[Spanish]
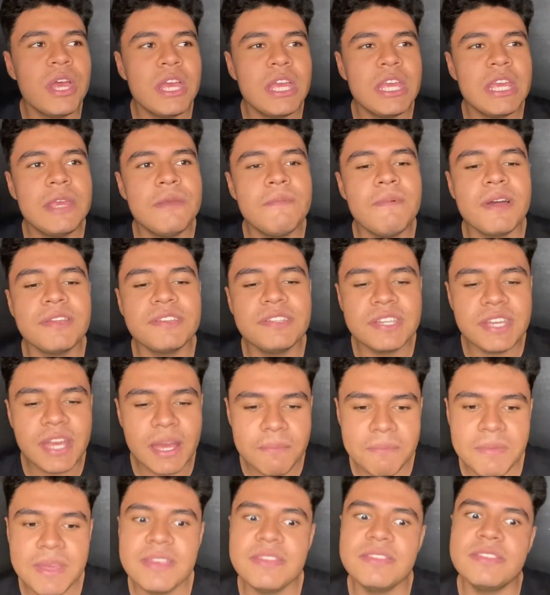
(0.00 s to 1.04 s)
y
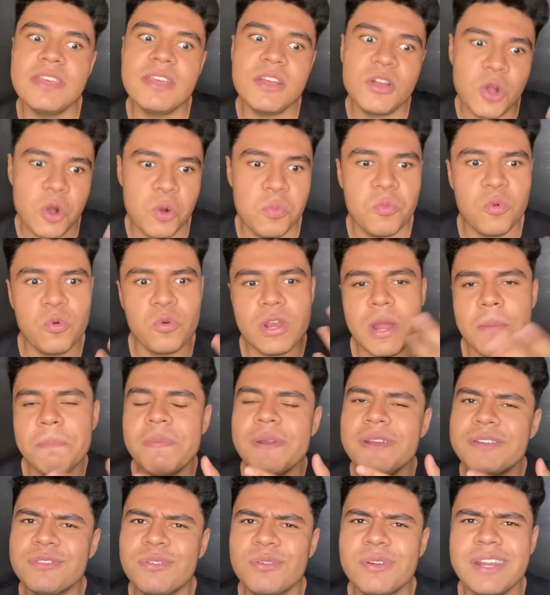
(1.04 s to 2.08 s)
básicamente como una
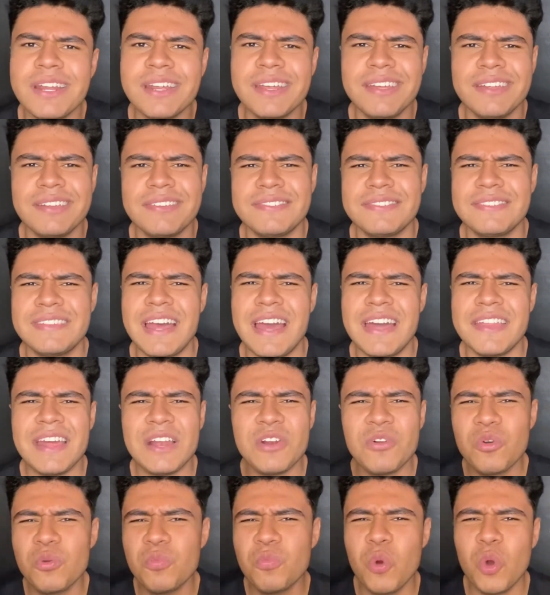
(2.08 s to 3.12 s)
persona que está de
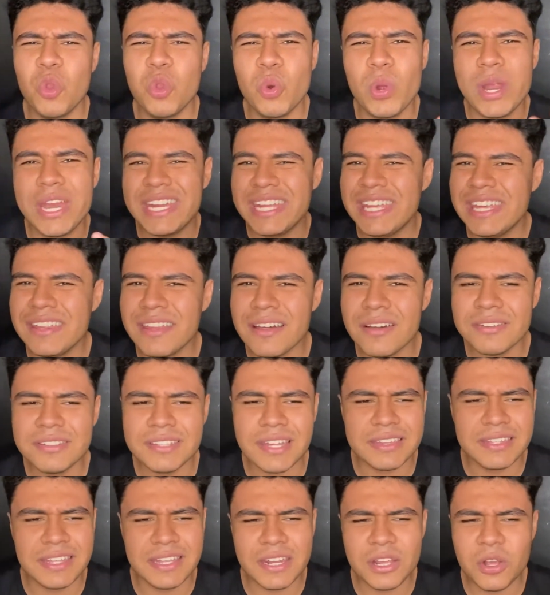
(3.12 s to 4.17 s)
algún modo herida, o
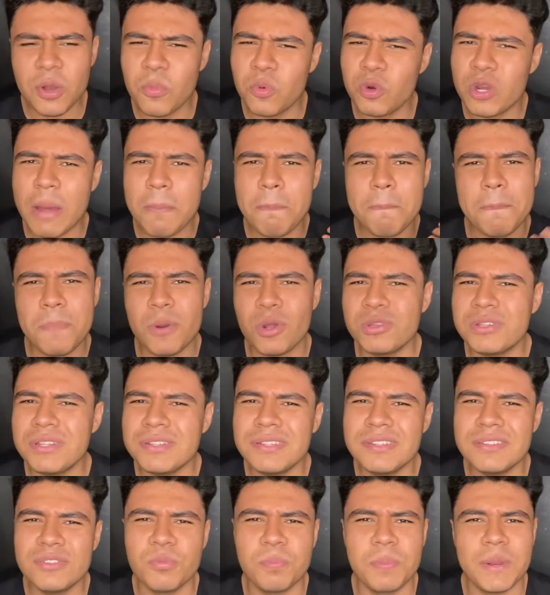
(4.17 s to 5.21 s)
sea, tiene como una
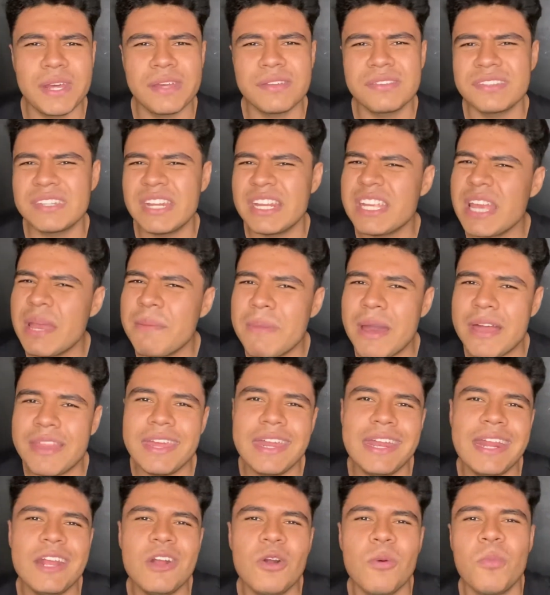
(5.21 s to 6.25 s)
prótesis súper extraña de
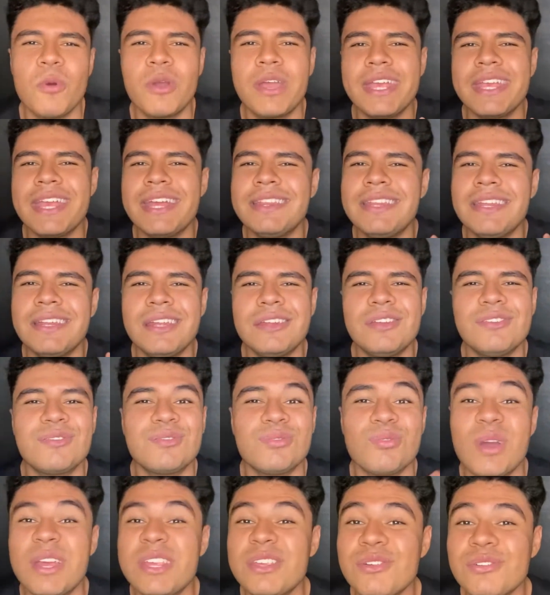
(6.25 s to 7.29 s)
madera y como que ella tiene
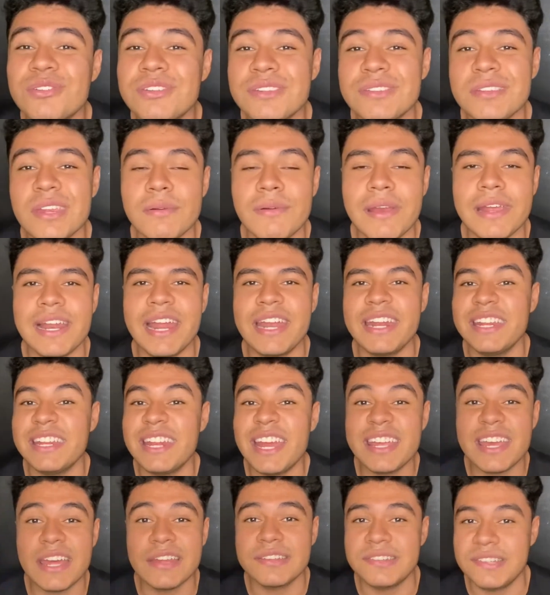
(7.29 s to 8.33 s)
sueños de ser
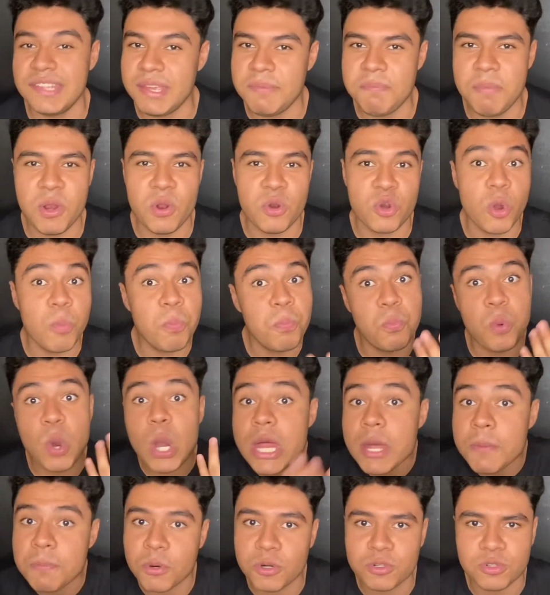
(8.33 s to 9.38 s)
bailarina y así, pero no
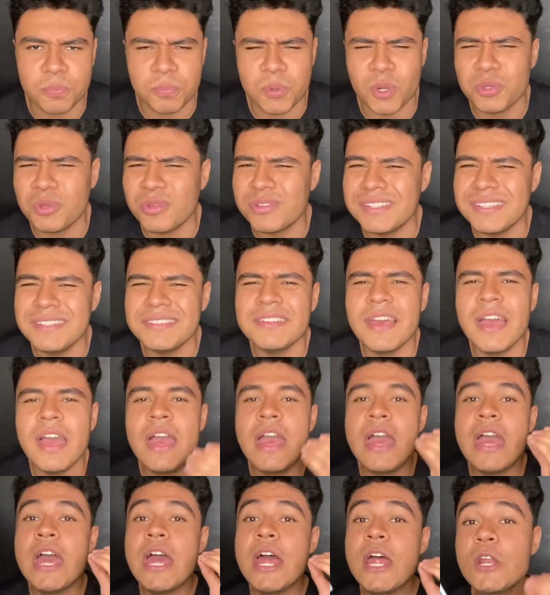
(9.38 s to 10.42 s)
puede por su prótesis.
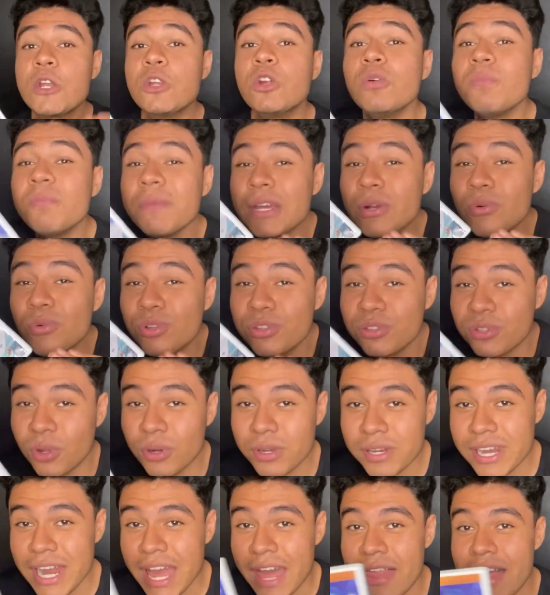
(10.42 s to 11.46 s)
No me gustó
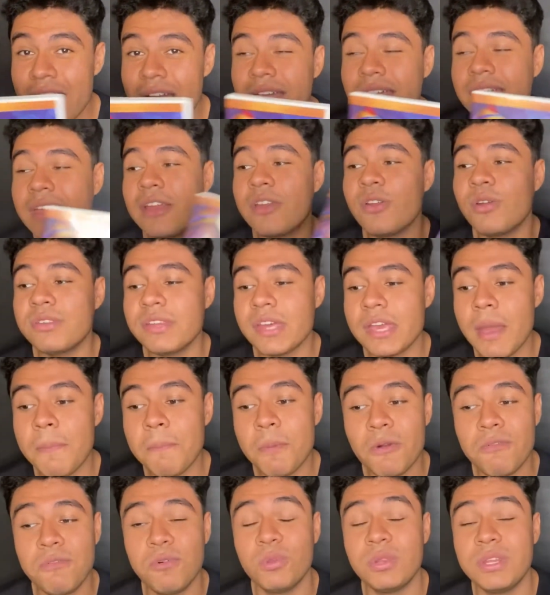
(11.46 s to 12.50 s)
nada que no se haya
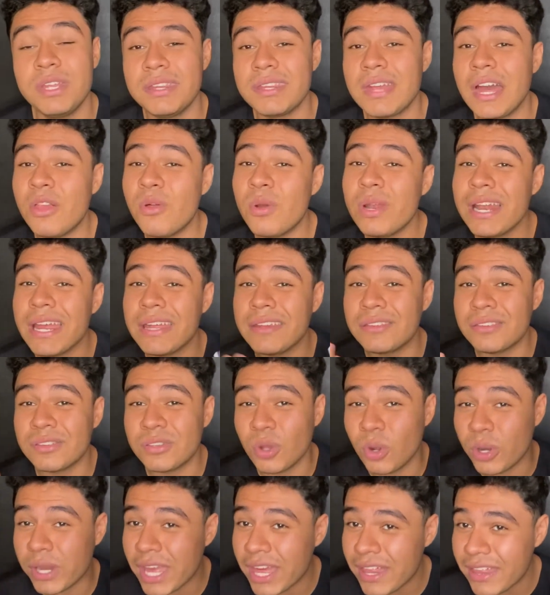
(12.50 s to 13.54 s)
profundizado en la
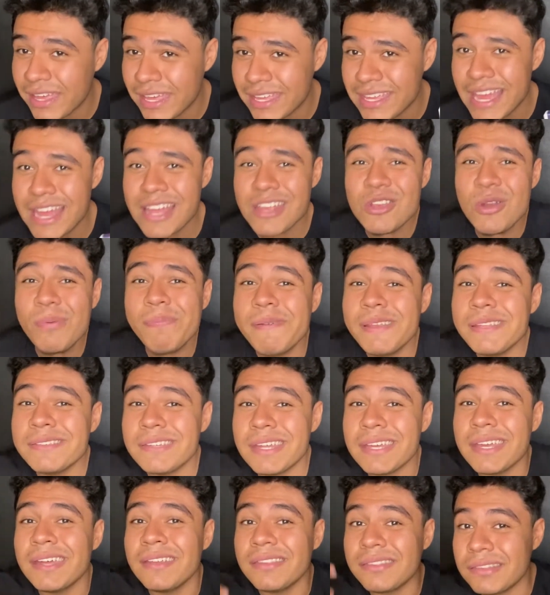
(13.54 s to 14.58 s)
historia de ella. Yo
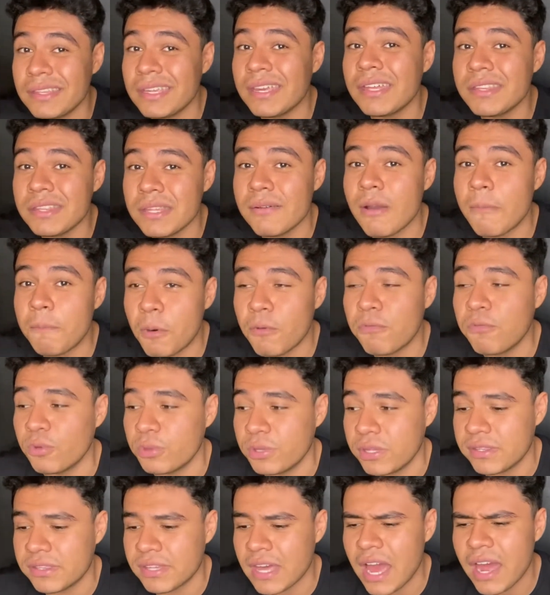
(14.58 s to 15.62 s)
pensé que sí que se iba a
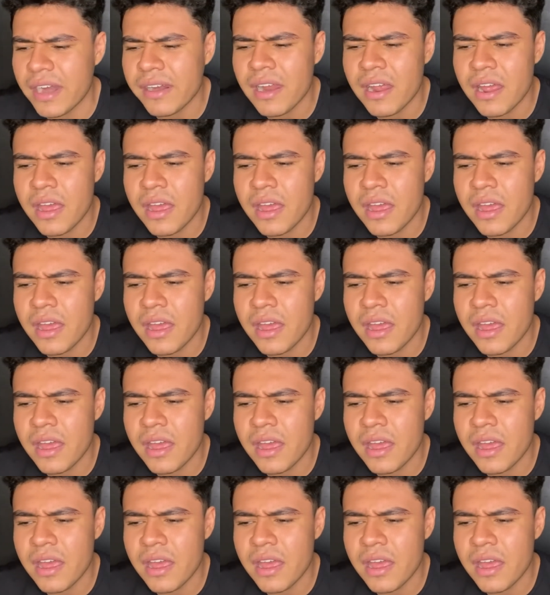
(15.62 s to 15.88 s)
profundizar